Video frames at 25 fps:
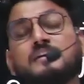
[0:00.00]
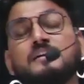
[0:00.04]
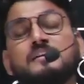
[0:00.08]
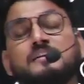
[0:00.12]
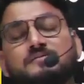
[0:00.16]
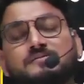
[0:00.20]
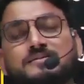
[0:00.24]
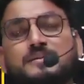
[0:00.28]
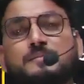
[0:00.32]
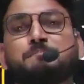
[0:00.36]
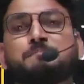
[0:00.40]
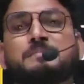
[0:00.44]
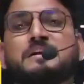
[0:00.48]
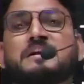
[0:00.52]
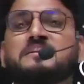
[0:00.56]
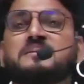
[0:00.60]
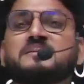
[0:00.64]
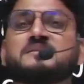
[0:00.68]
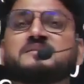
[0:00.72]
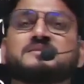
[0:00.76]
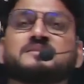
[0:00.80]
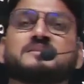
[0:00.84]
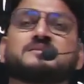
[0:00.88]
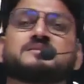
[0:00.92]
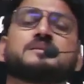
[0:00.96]
जब प्रैक्टिस
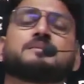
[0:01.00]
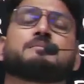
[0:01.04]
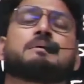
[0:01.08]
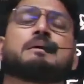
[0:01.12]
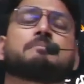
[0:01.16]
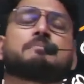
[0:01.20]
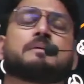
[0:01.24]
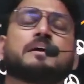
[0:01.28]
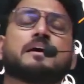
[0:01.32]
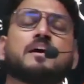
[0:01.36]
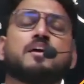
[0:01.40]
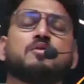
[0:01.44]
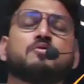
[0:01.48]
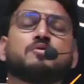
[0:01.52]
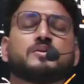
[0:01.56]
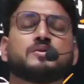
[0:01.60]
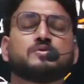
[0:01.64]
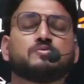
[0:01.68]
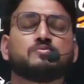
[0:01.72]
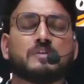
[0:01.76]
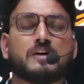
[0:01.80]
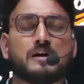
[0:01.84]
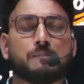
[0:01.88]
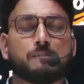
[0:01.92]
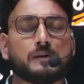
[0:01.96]
सेट जब आप लगाओगे तो
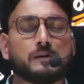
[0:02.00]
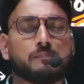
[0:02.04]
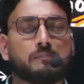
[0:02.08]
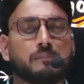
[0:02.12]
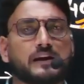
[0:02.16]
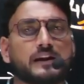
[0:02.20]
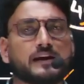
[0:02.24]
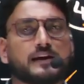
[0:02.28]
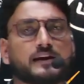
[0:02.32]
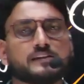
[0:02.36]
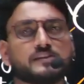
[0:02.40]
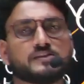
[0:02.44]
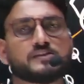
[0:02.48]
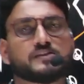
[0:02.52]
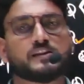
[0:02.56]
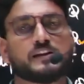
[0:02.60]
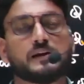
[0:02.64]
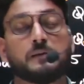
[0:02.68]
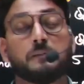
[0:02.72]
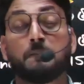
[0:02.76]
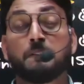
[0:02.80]
वहाँ पर मिलेगा जैसे